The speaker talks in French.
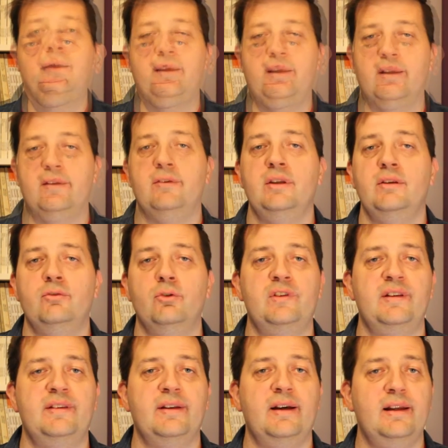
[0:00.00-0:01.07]
Et à ce niveau,
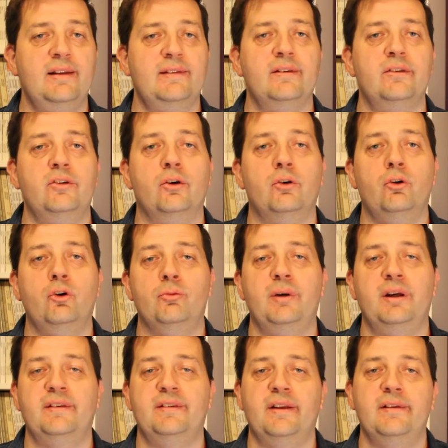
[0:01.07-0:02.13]
c'est Alexander
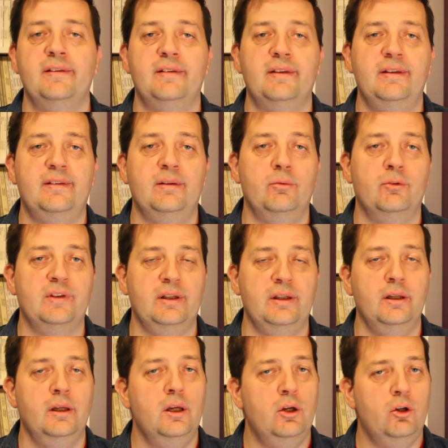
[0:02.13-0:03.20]
martens qui s'est
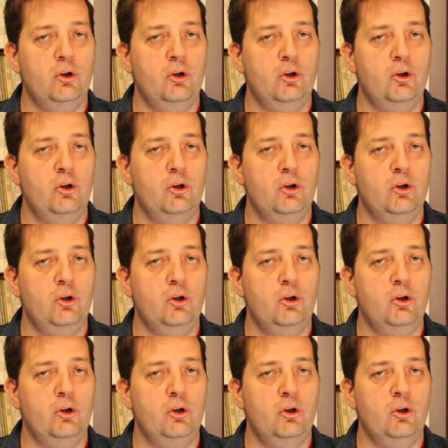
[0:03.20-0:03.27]
montré